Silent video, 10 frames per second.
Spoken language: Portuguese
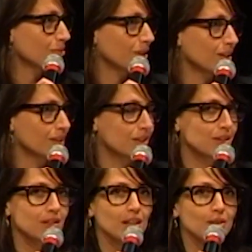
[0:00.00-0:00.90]
Porque
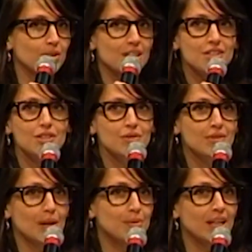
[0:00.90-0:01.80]
na teoria a gente não
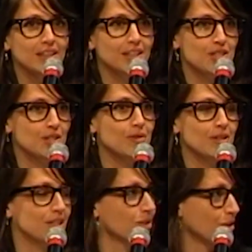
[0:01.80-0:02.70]
sabe nada que a gente
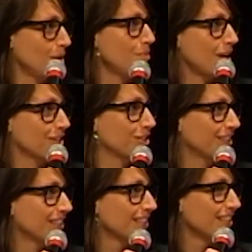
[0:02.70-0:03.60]
gosta, só na prática.